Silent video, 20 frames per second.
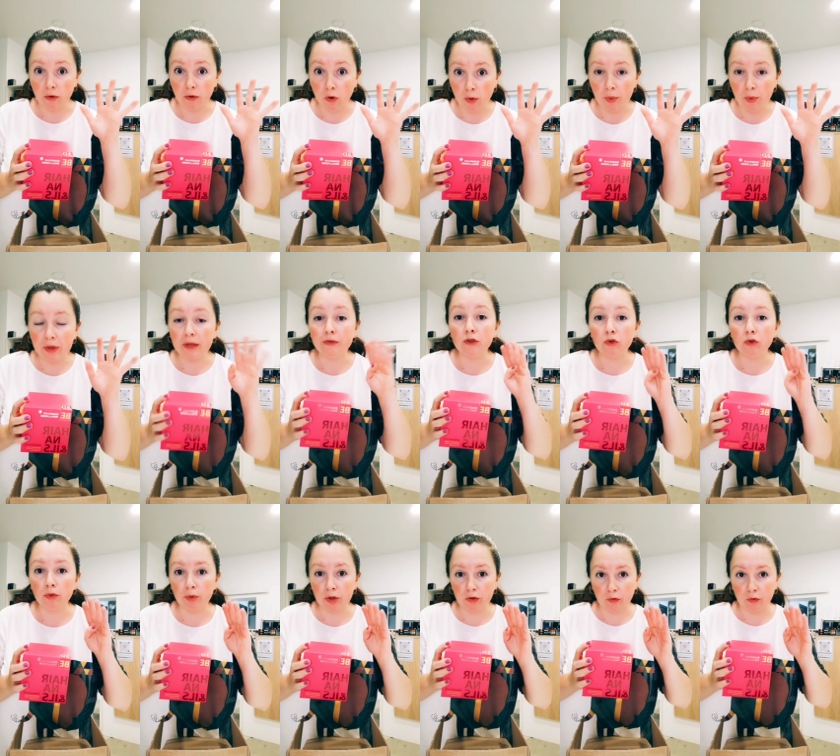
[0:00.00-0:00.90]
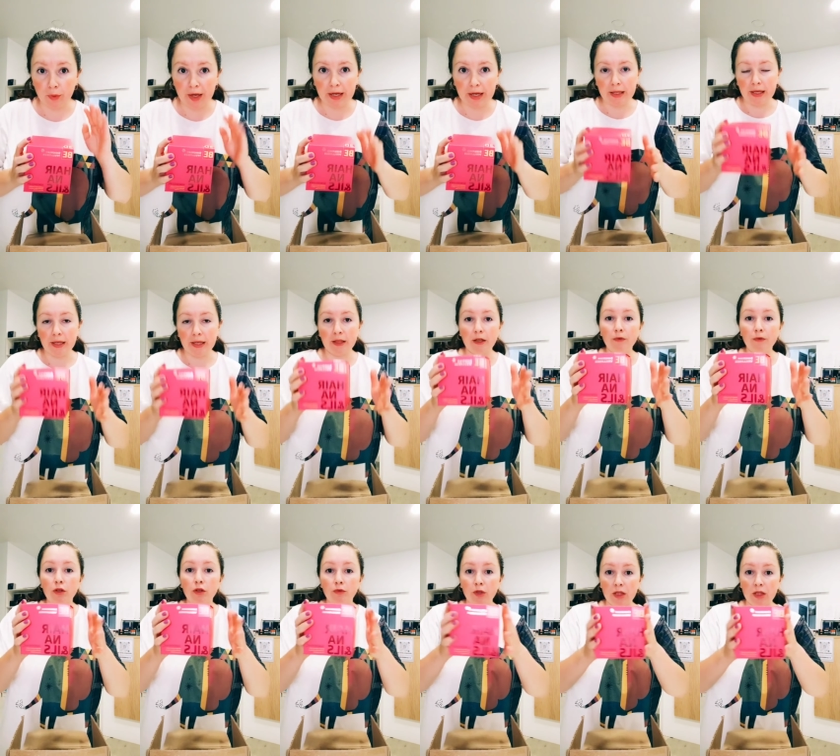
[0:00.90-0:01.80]
Оп, и все будет в порядке. Так
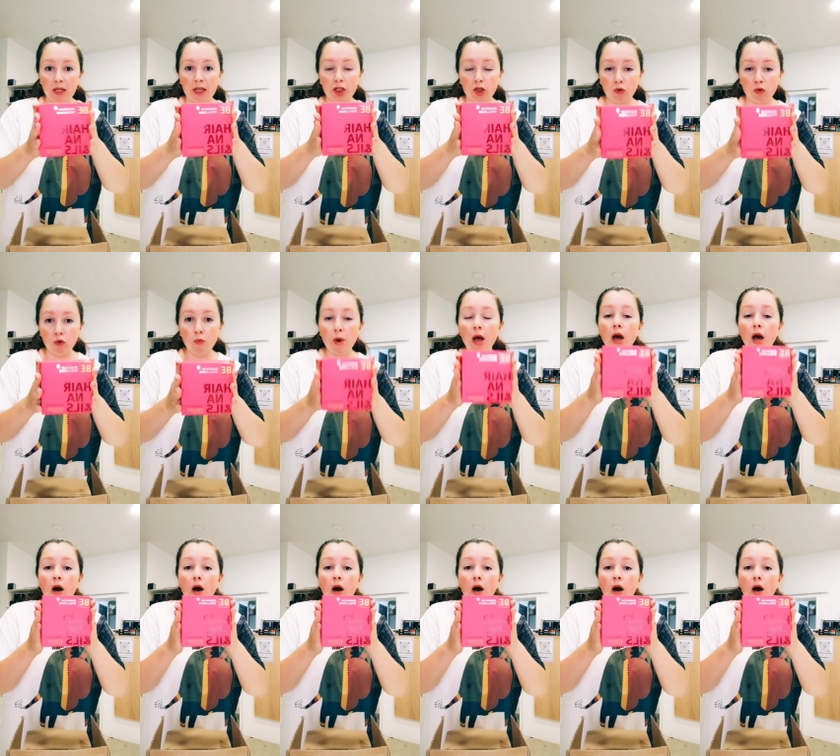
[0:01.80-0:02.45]
вот, вот наш куб,